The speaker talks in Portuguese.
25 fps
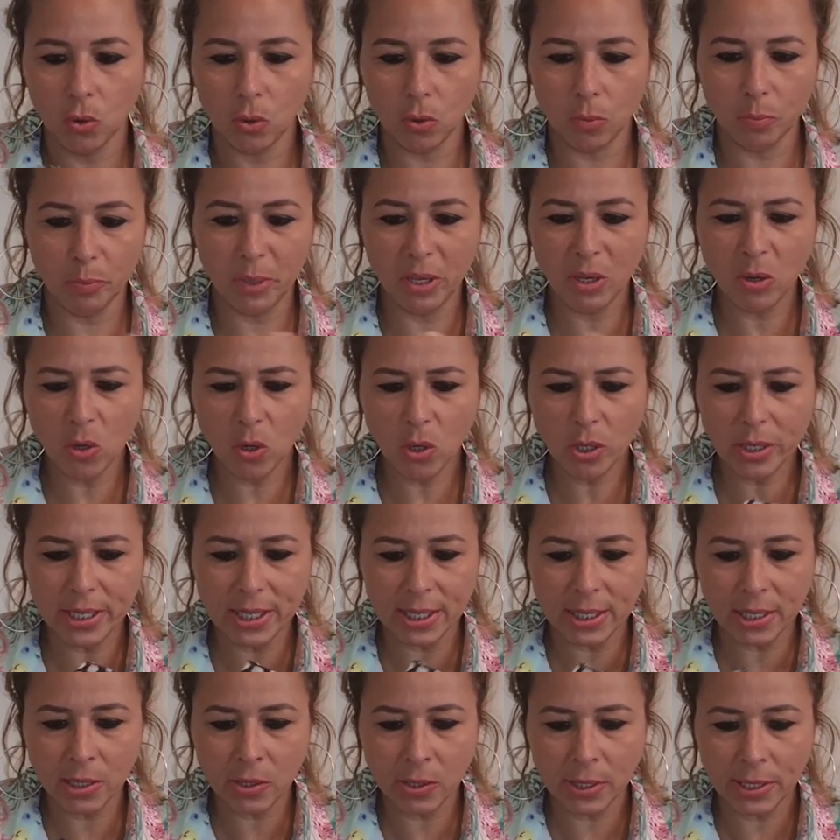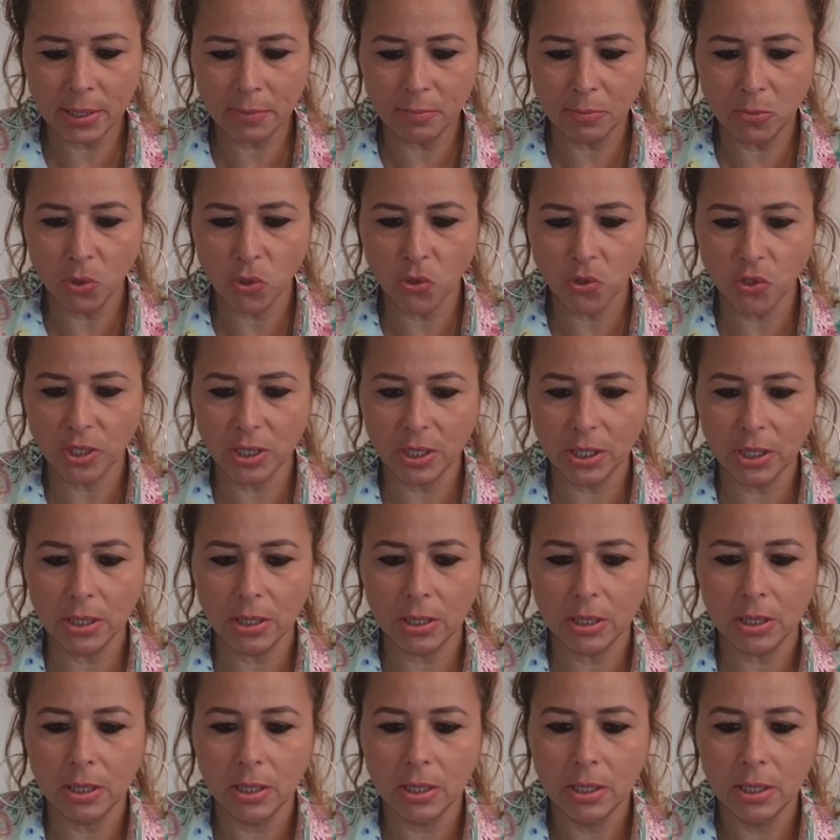Bem grossinho esse bojo
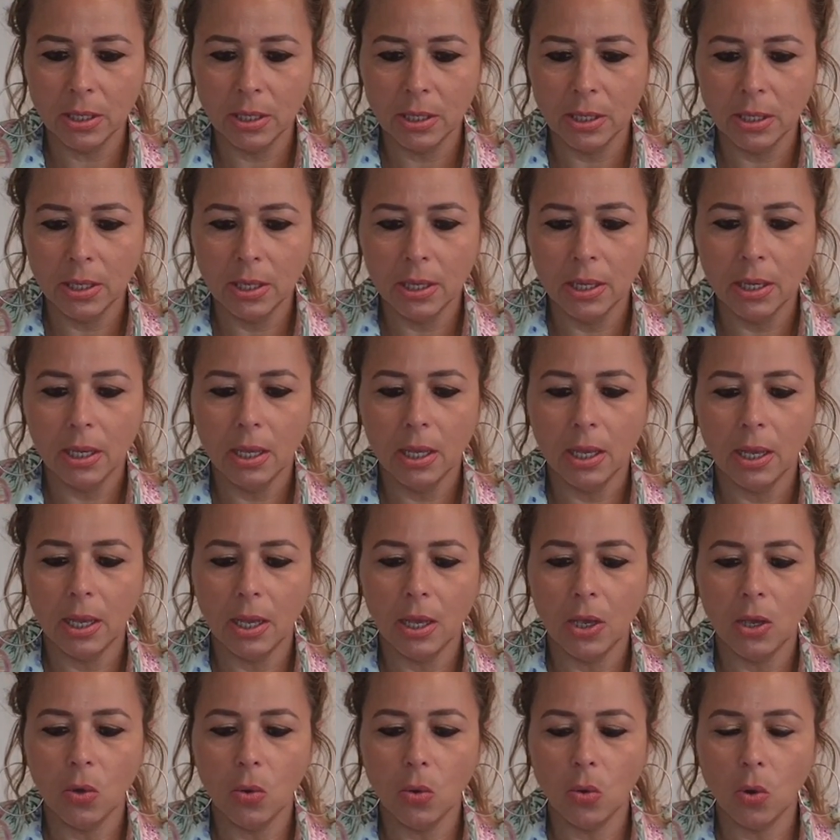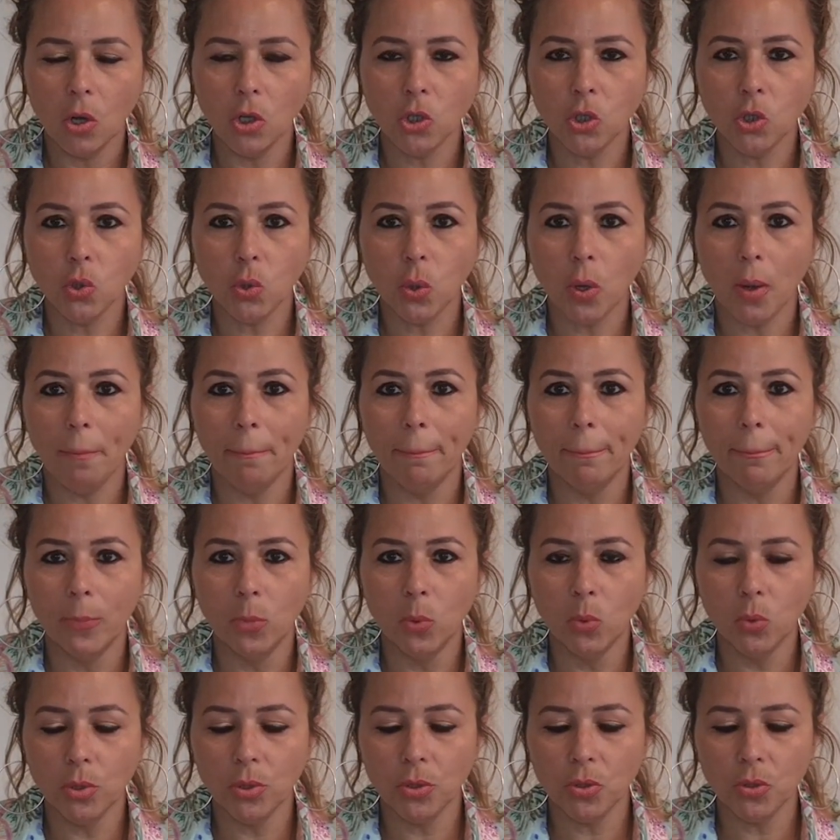aqui. Eu gosto
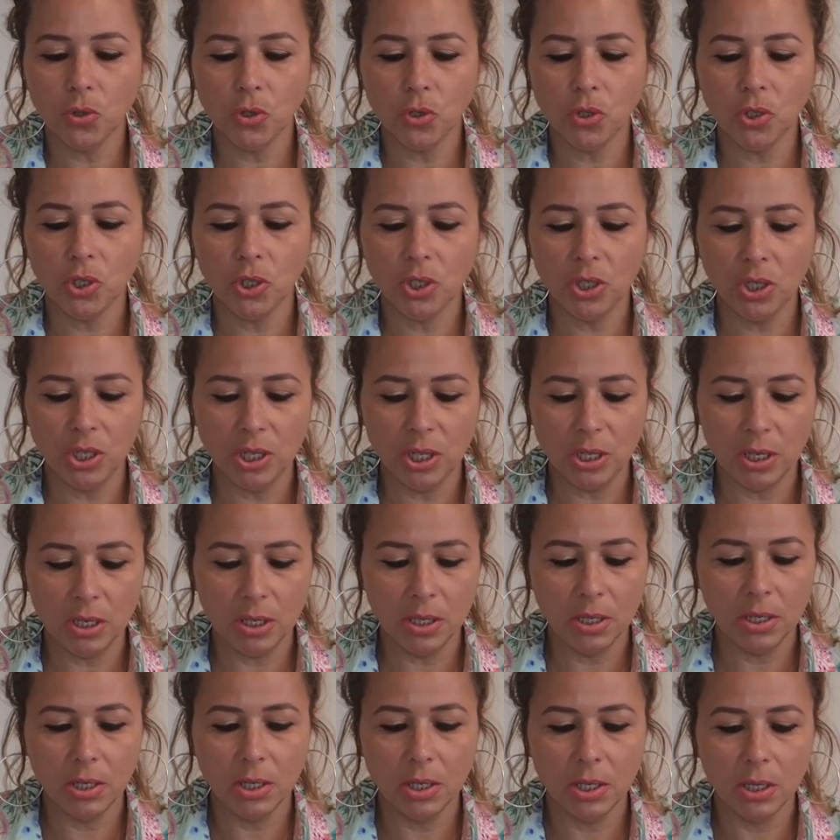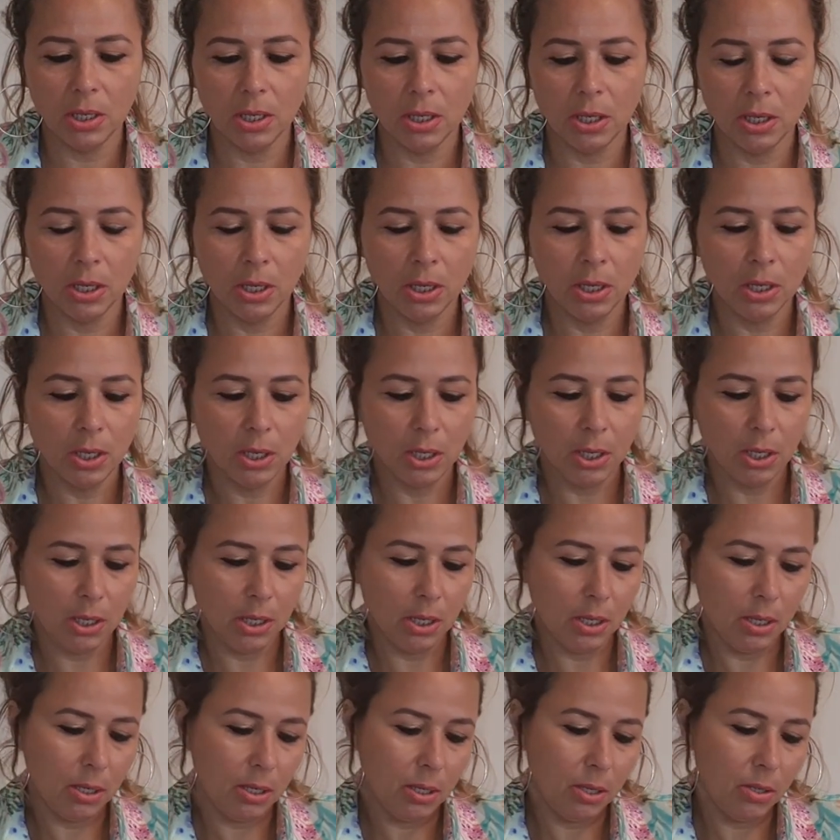muito de
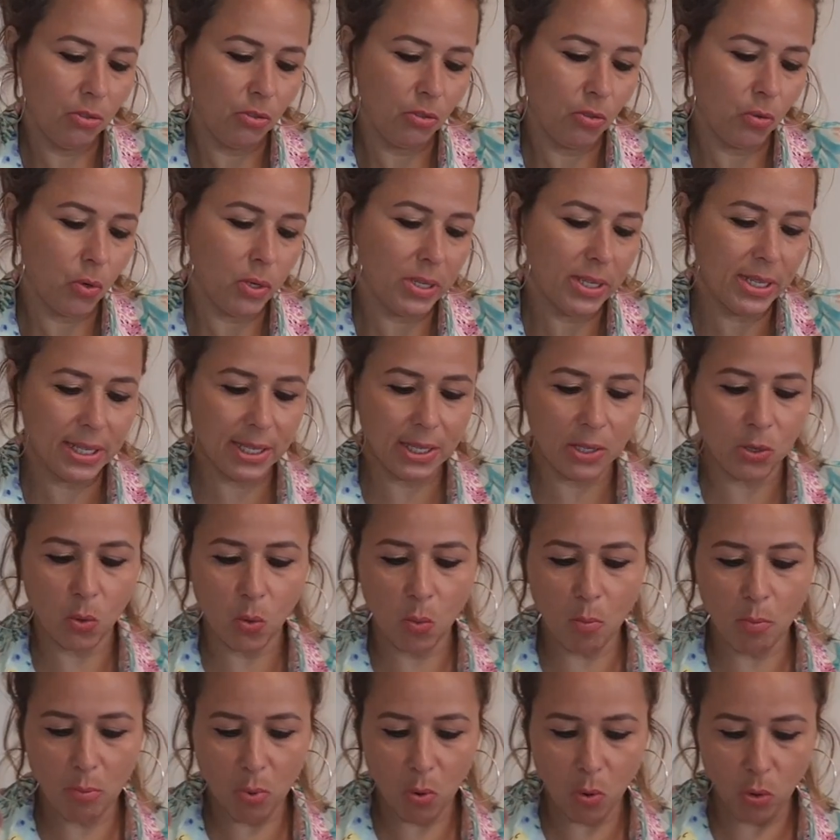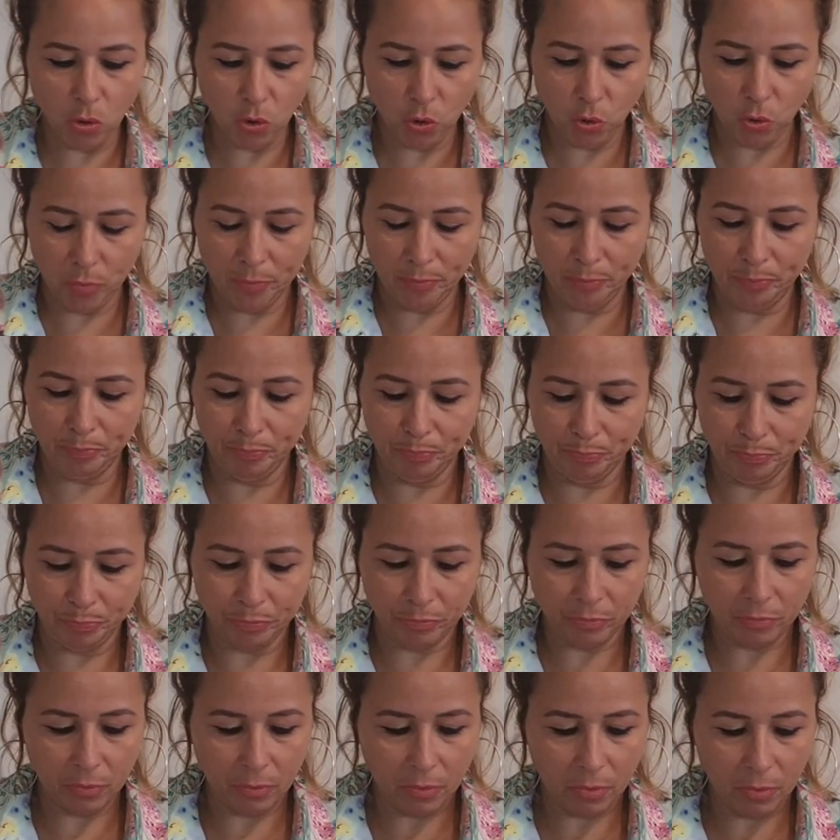coisa assim com bojo.
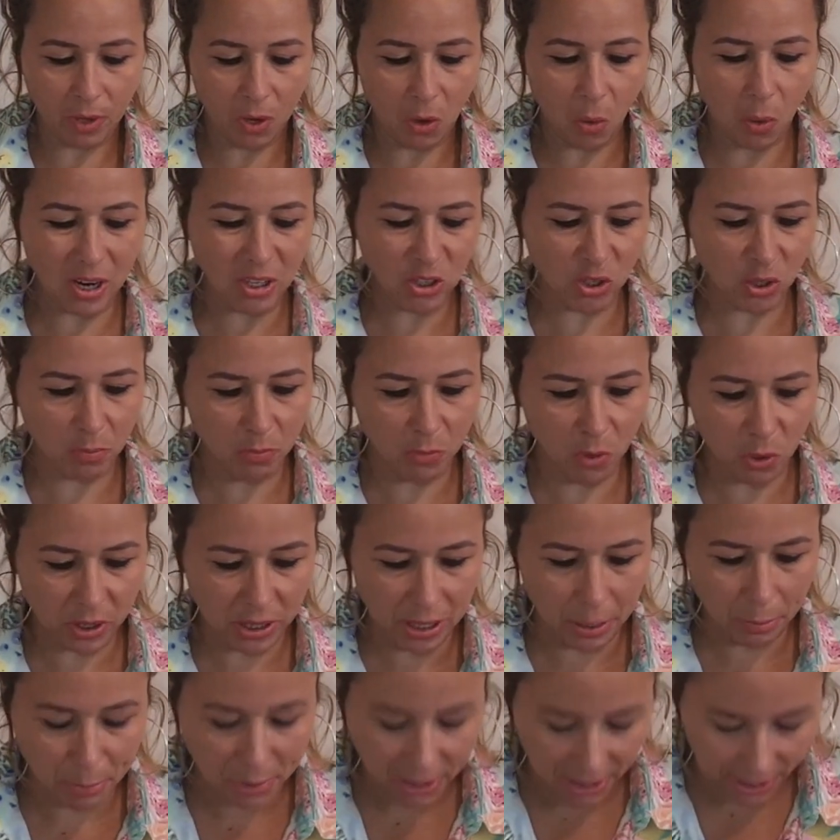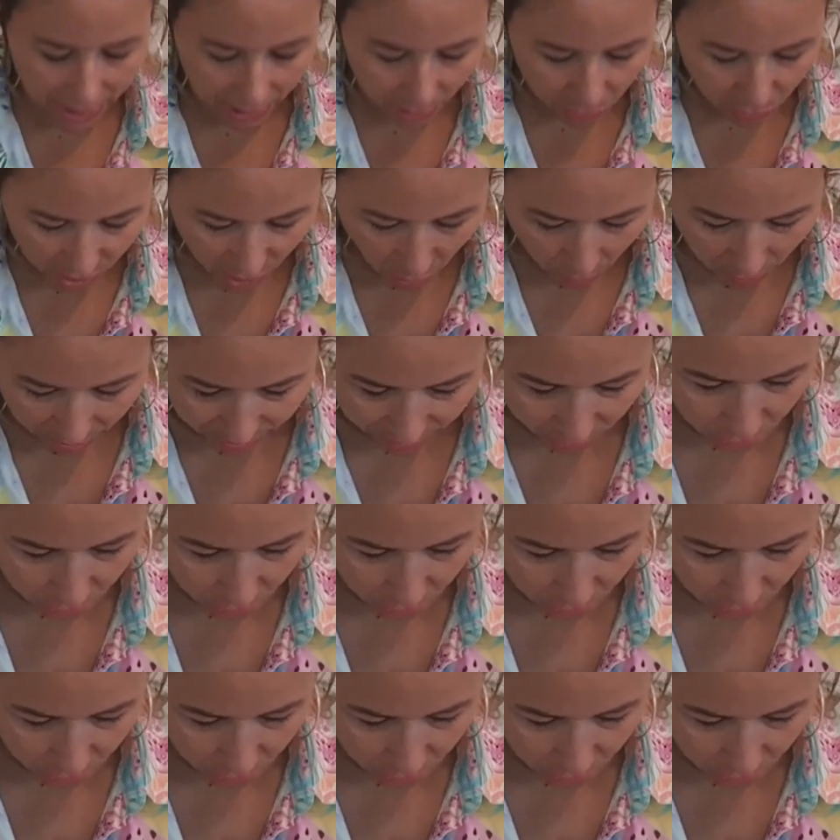Eu acho que o meu C é pequeno, dá uma